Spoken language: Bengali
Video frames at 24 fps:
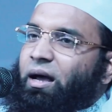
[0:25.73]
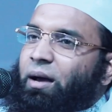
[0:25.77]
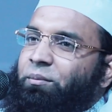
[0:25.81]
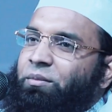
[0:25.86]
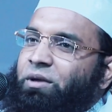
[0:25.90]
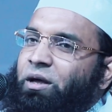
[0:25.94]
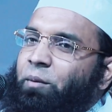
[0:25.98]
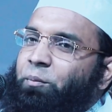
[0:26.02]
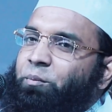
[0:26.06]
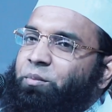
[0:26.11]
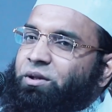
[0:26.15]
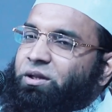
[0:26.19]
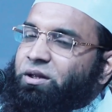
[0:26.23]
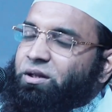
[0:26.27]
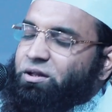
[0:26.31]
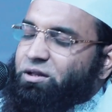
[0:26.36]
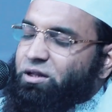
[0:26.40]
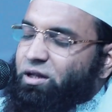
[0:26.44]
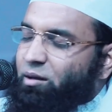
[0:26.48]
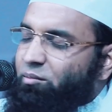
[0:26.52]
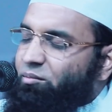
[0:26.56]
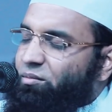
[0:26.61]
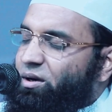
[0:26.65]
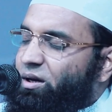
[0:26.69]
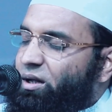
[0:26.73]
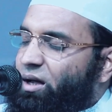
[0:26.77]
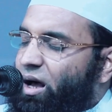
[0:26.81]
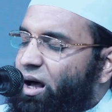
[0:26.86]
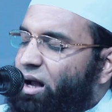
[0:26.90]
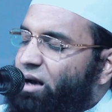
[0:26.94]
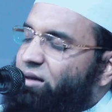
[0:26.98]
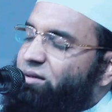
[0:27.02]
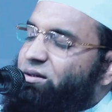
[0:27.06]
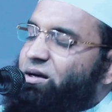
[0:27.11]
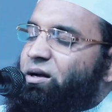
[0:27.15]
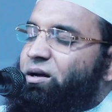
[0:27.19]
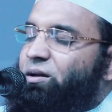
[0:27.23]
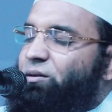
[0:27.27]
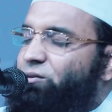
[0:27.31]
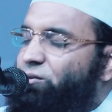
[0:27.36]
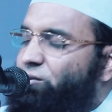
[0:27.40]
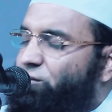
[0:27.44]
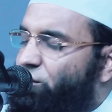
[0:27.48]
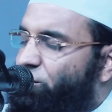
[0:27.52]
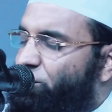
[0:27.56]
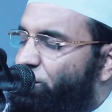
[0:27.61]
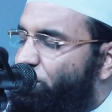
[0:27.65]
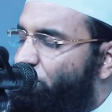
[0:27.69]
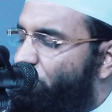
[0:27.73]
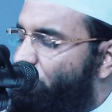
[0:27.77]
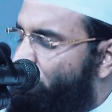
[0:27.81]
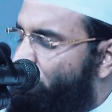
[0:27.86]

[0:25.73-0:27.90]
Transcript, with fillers: আমি আপনাদের সামনে হালকা কিছু সময়